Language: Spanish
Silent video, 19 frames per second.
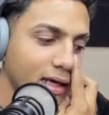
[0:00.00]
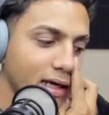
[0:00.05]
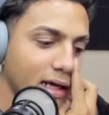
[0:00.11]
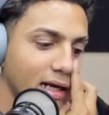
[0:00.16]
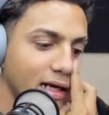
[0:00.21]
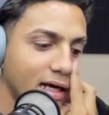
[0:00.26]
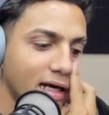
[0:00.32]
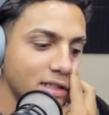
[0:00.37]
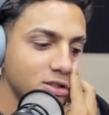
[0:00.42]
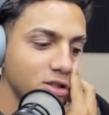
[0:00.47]
en el
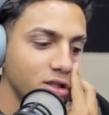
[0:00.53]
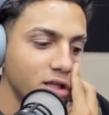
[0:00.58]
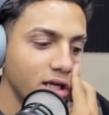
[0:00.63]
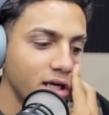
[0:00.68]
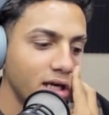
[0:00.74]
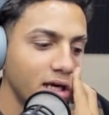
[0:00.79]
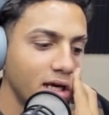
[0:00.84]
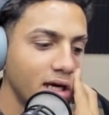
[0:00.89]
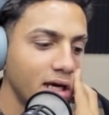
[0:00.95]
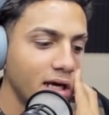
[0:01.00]
caso
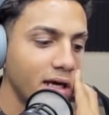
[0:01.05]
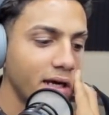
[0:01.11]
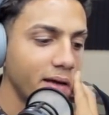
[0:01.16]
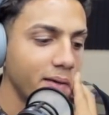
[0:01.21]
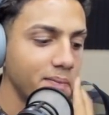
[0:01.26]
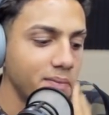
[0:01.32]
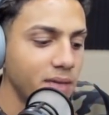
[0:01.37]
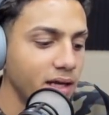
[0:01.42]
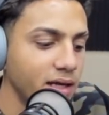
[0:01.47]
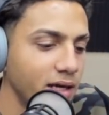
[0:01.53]
de,
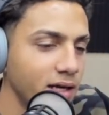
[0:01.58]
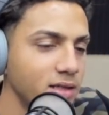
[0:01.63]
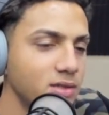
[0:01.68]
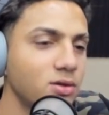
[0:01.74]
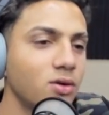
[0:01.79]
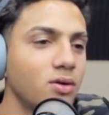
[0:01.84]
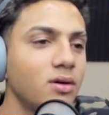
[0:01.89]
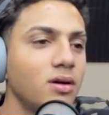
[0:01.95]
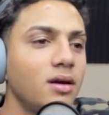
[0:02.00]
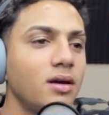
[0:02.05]

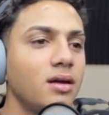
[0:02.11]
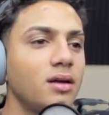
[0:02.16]
Jason,